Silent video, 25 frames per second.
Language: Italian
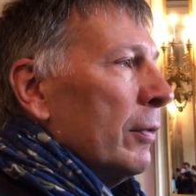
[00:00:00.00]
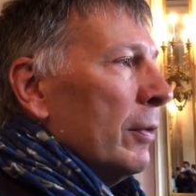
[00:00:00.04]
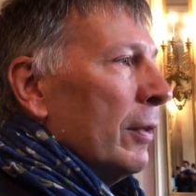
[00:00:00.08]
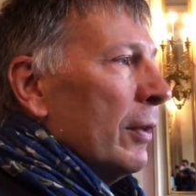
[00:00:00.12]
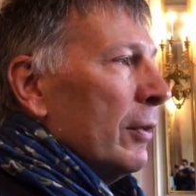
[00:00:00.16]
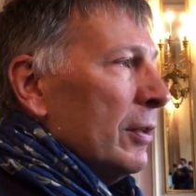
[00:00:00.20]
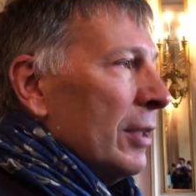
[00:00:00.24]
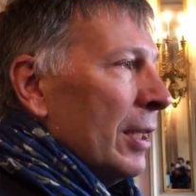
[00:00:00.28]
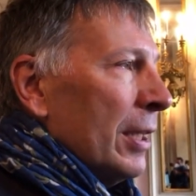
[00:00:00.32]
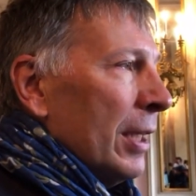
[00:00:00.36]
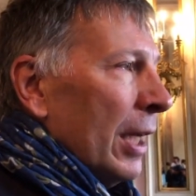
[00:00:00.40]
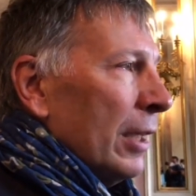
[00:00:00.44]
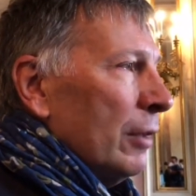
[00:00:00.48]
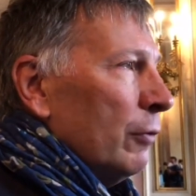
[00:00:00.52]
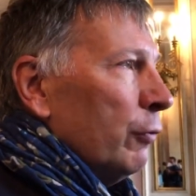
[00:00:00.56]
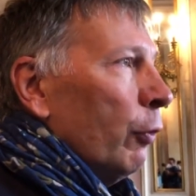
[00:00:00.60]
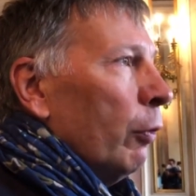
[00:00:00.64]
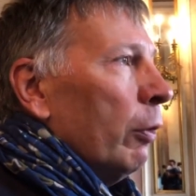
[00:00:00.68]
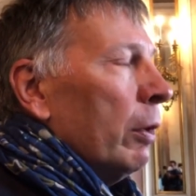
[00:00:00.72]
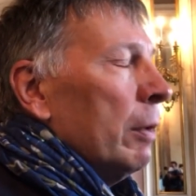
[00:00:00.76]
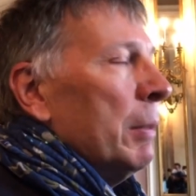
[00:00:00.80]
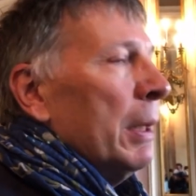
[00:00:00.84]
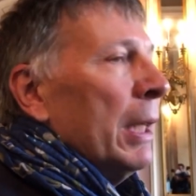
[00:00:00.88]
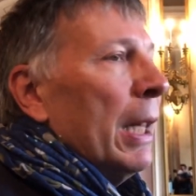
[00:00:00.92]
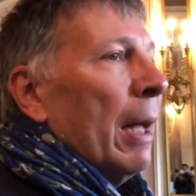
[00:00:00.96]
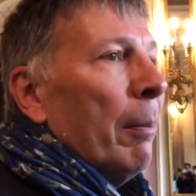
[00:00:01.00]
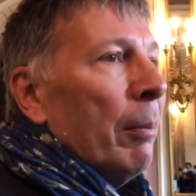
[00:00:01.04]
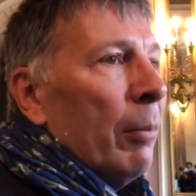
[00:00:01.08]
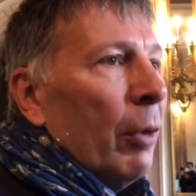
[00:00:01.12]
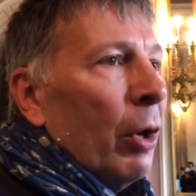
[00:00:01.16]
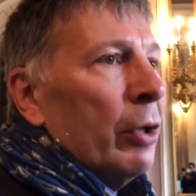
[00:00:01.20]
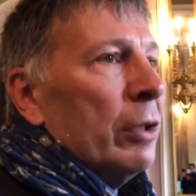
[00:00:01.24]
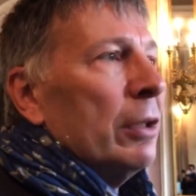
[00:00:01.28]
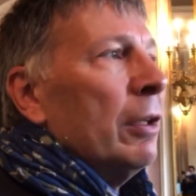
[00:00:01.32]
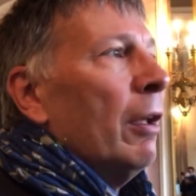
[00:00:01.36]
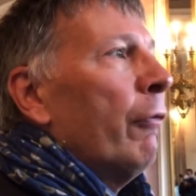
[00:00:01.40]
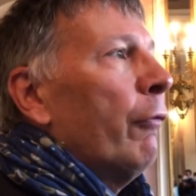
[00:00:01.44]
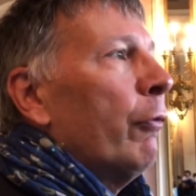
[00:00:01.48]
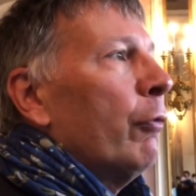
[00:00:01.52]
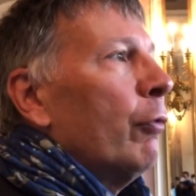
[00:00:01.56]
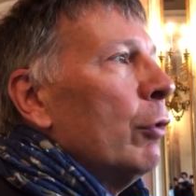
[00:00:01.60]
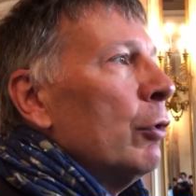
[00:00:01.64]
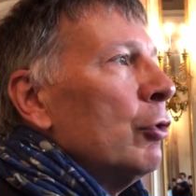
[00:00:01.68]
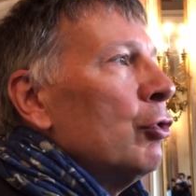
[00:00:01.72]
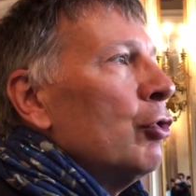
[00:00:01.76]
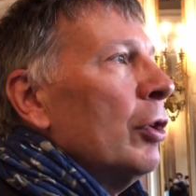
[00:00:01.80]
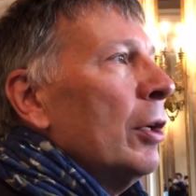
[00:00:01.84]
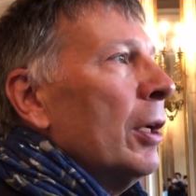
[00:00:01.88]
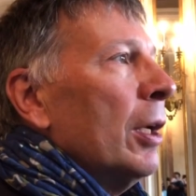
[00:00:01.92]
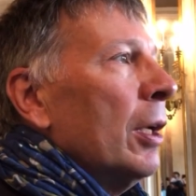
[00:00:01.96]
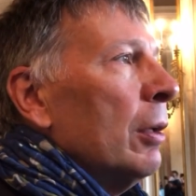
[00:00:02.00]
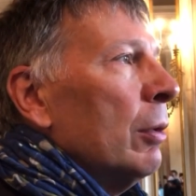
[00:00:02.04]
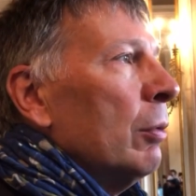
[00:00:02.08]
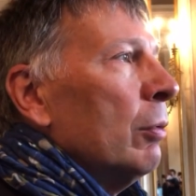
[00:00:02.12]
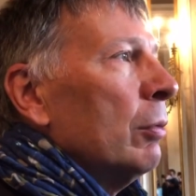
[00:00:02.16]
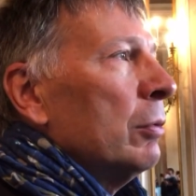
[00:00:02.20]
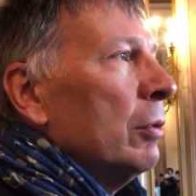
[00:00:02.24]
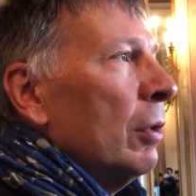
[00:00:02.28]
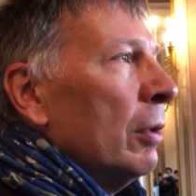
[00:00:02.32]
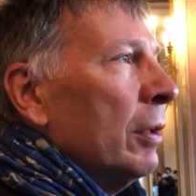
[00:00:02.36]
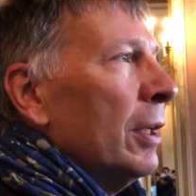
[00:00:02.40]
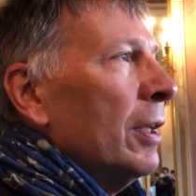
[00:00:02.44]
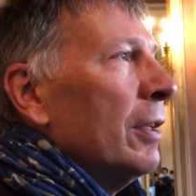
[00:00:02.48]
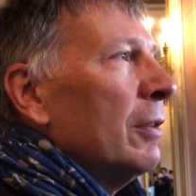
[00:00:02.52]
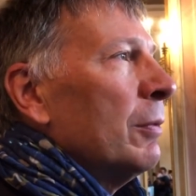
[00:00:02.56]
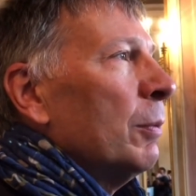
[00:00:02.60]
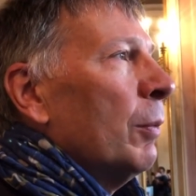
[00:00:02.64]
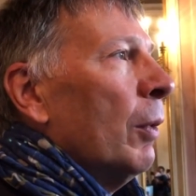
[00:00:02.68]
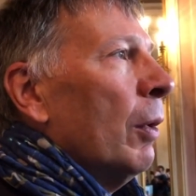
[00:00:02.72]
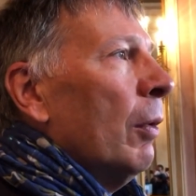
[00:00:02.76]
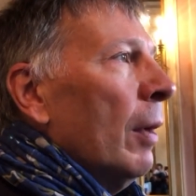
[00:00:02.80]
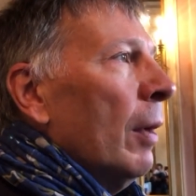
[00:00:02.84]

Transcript: si trasformi da mordi e fuggi in un turismo